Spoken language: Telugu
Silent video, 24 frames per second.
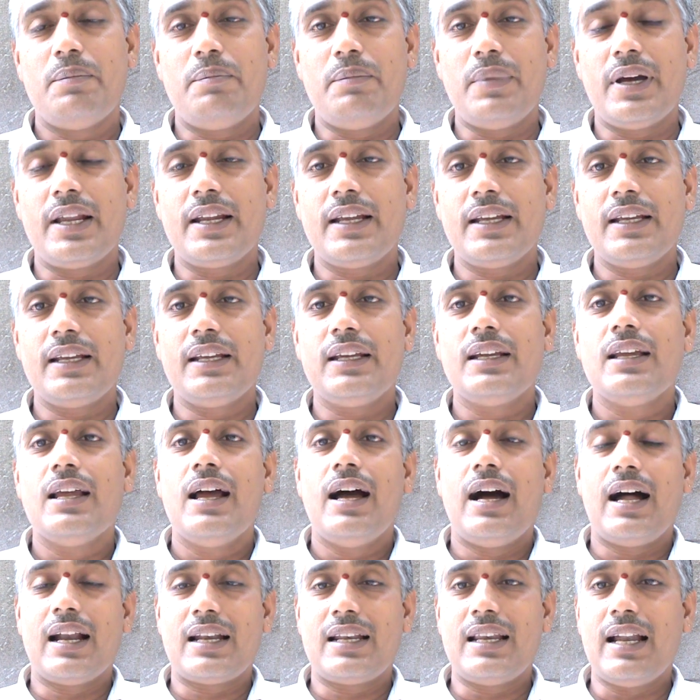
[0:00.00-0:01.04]
మరి
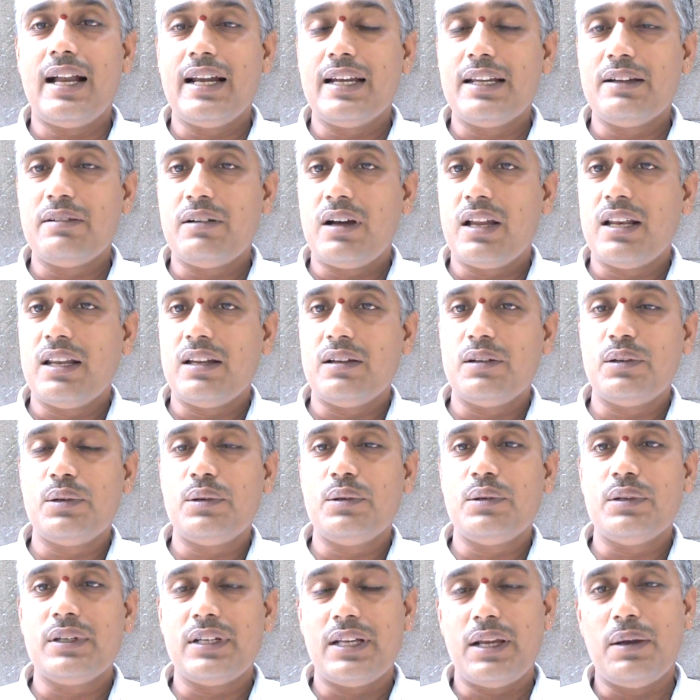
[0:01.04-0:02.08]
అట్లాంటి వాళ్ళు
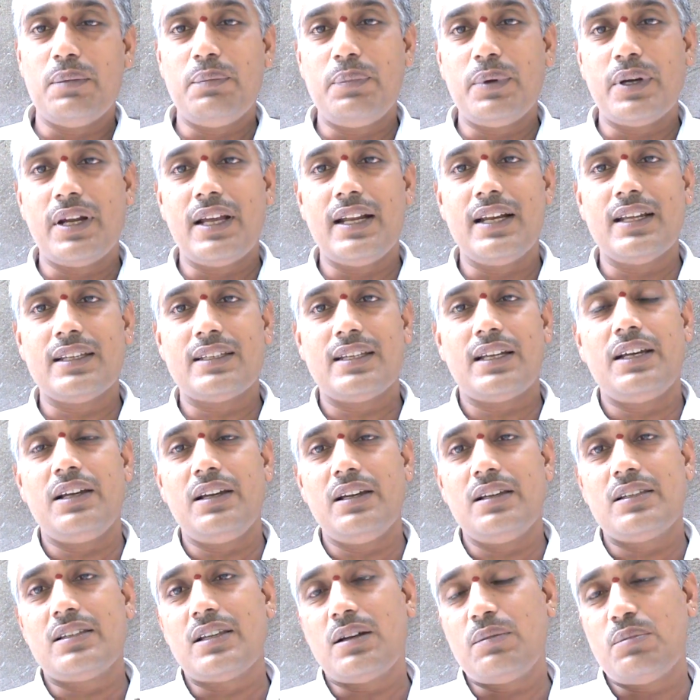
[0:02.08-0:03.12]
ఎప్పుడైనా సరే
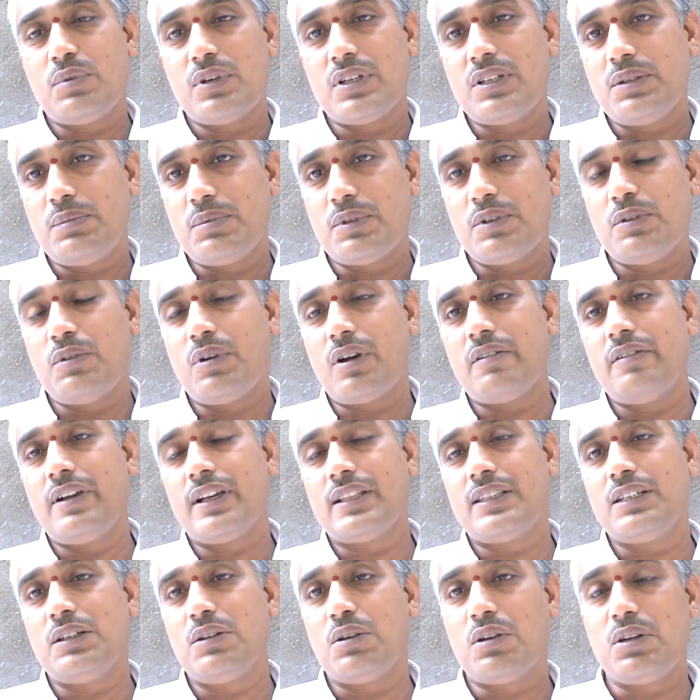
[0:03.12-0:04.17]
సపోజ్ ఇప్పుడు ఒక
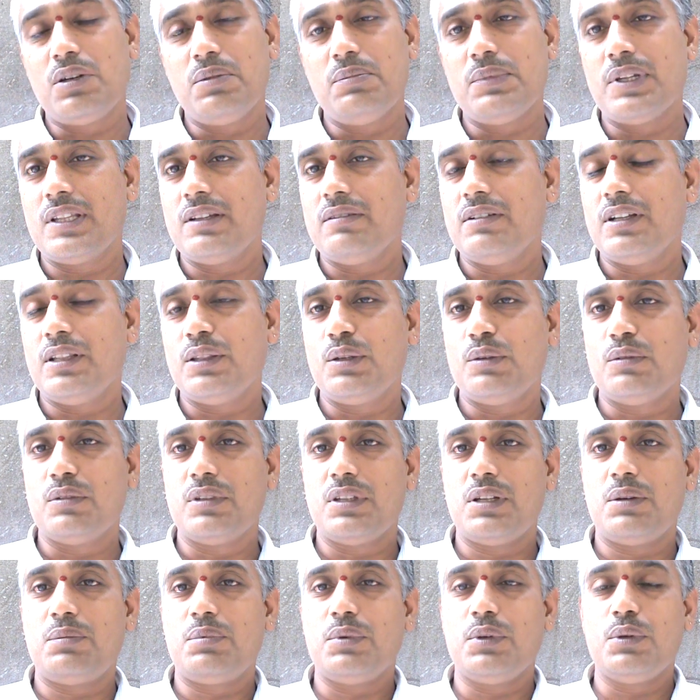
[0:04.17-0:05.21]
వ్యక్తి రోడ్డు మీద వెళ్తూ
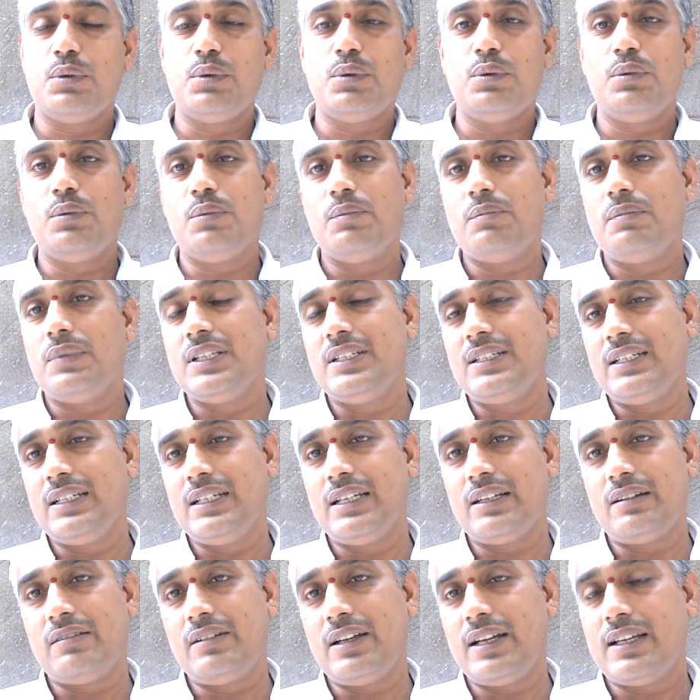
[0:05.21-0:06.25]
ఉన్నప్పుడు మంచి
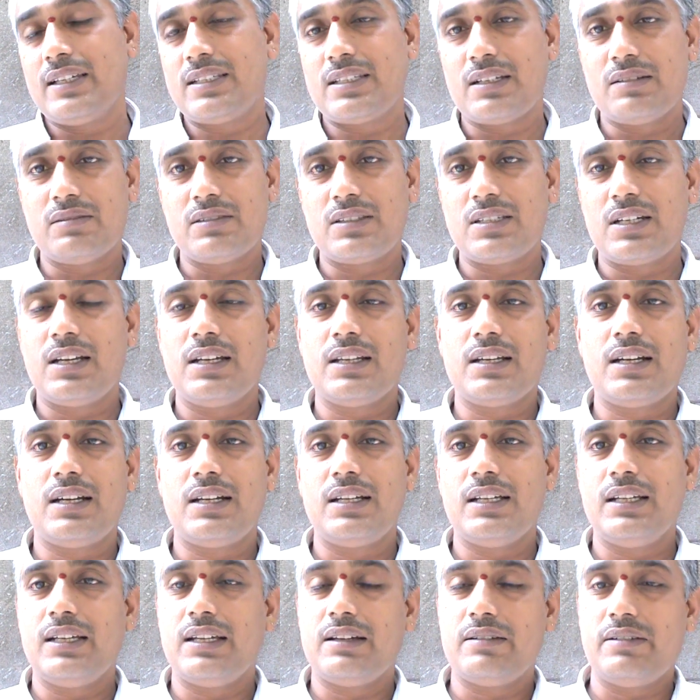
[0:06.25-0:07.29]
ఇరవై సంవత్సరాలు
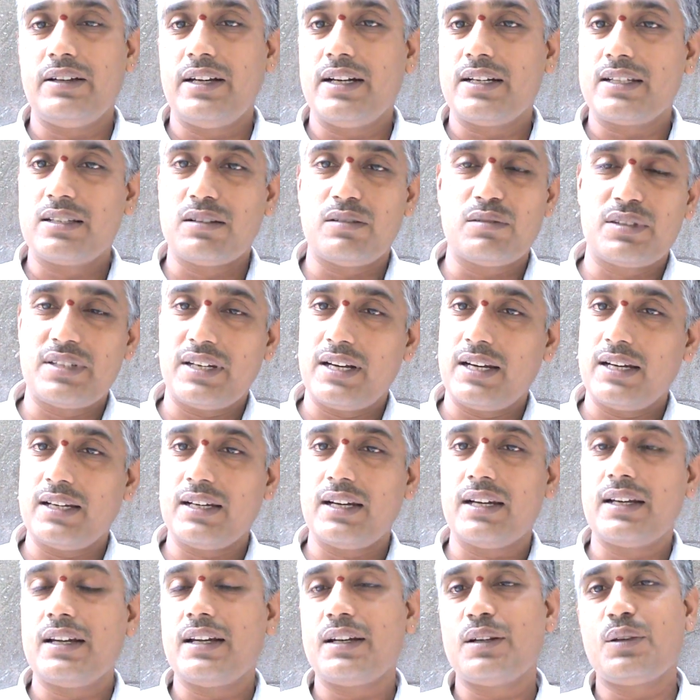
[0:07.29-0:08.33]
కానీ ఇరవై ఏడు సంవత్సరాలు
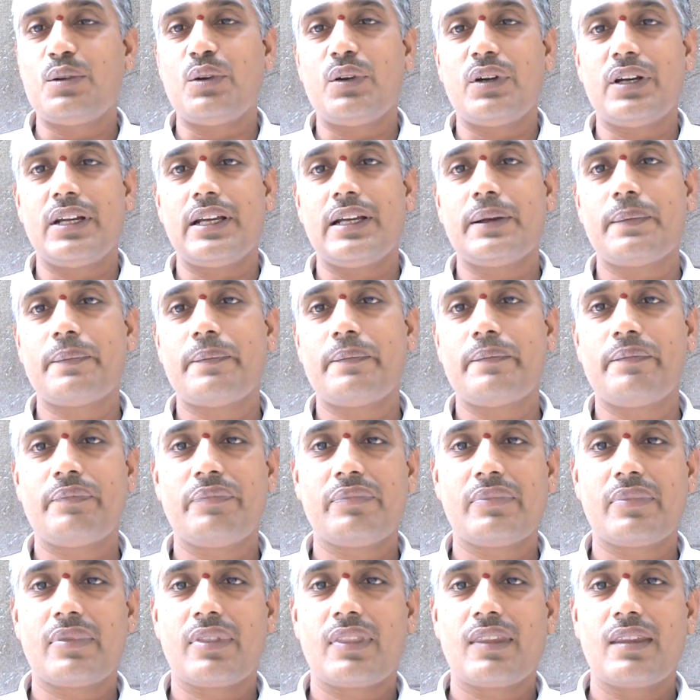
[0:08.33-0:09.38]
కానీ అనుకోండి
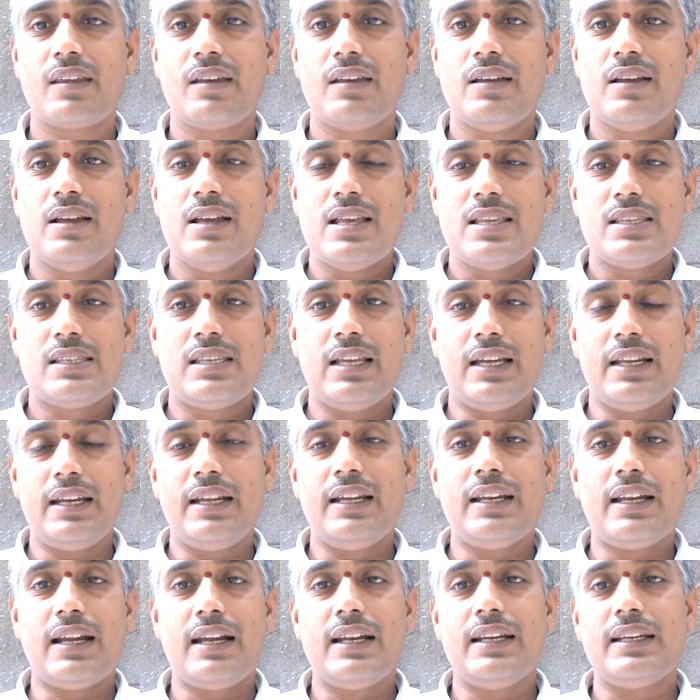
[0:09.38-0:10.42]

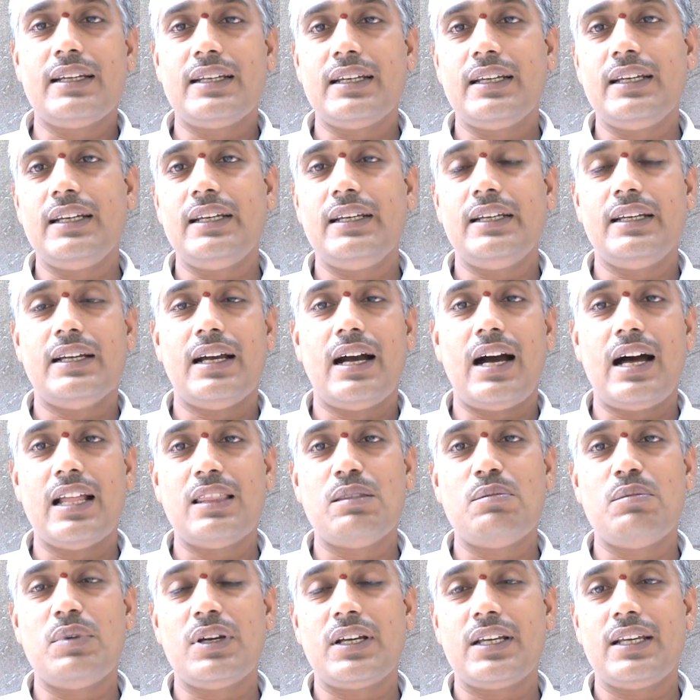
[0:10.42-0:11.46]
శరీరానికి
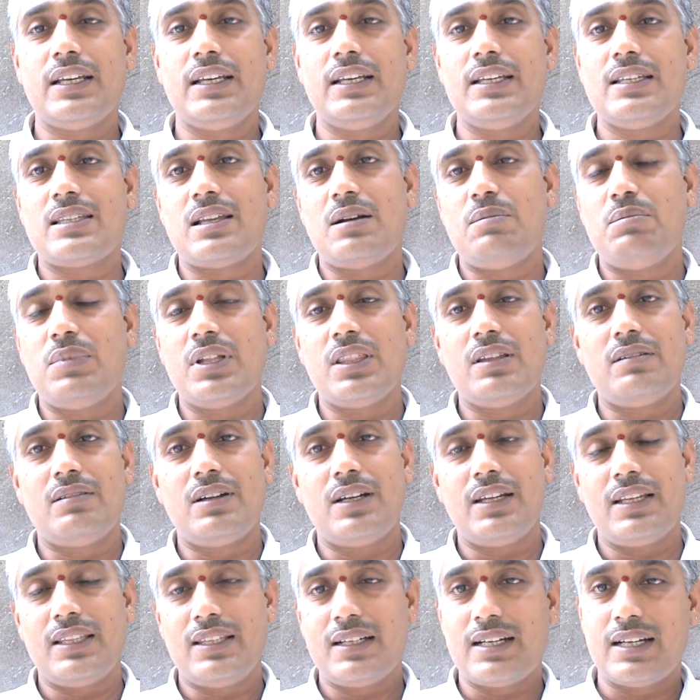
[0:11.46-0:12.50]
ఆత్మకి సంబంధం
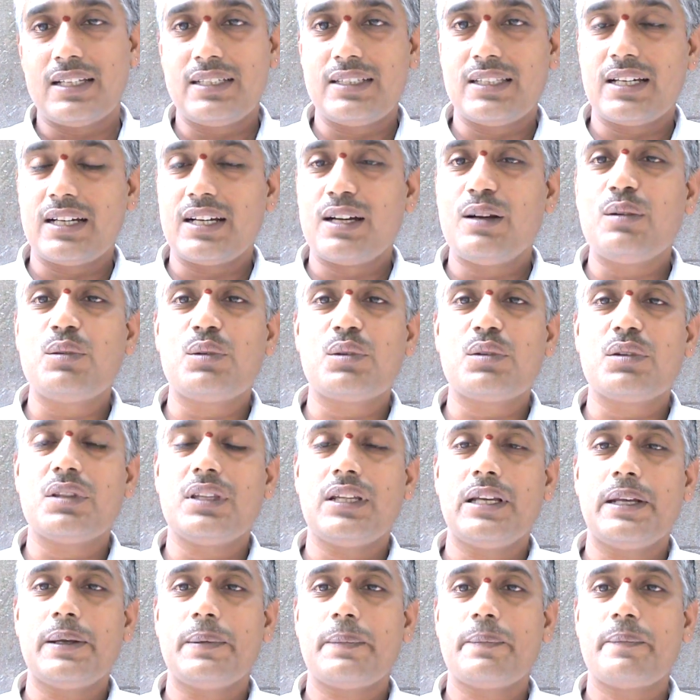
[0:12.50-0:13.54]
అనేది ఖచ్చితంగా ఉంటుంది